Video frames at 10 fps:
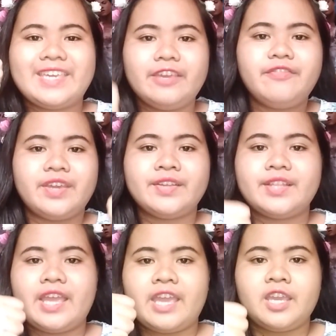give it
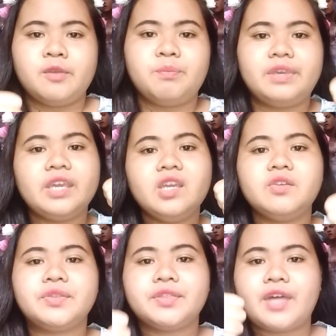a big
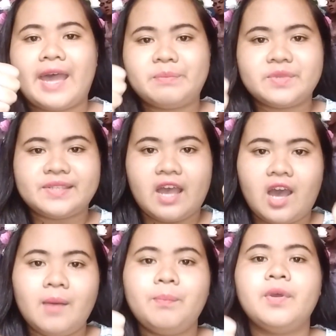thumbs
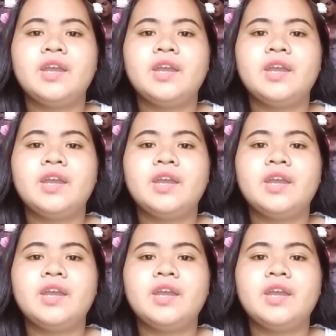up